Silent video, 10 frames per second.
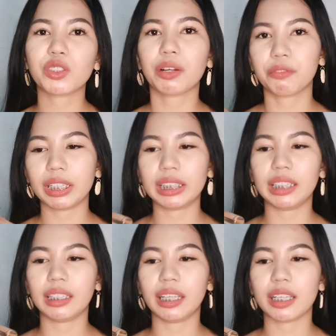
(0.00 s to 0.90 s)
Ito siyang
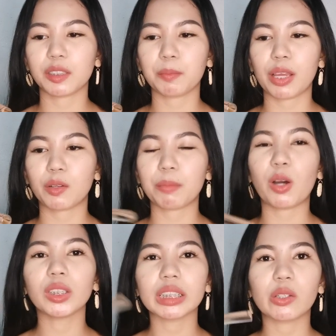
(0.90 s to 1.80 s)
vanilla lace, pero pa
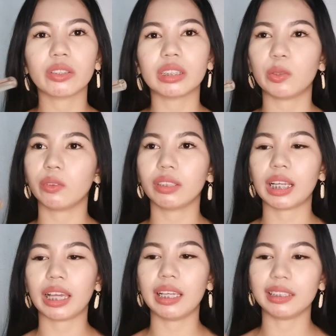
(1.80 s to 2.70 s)
konti yung
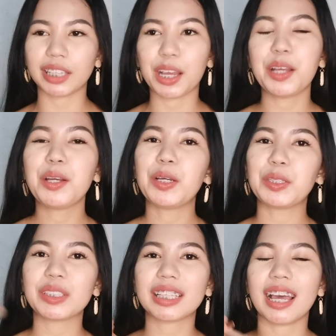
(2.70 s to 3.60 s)
lagay niya
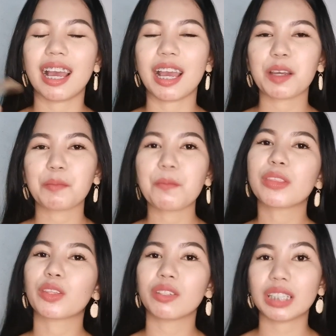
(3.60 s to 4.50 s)
dun sa,
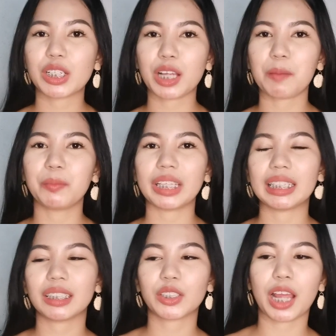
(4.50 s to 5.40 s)
yung sa shop
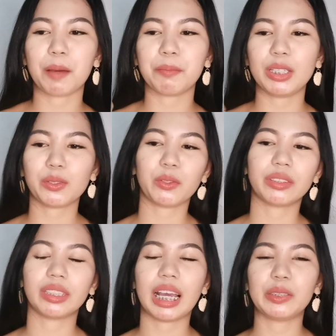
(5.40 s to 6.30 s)
niya, sa Shopee.
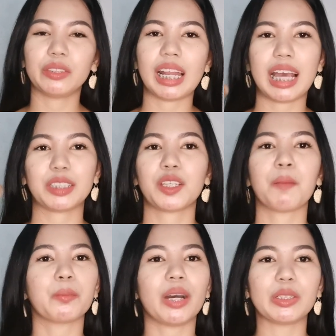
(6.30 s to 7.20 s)
So, ano na lang,
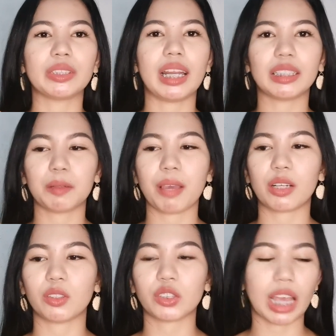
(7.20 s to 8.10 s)
champuhan nyo na lang na
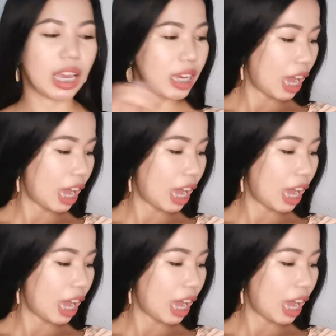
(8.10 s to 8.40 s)
meron siya.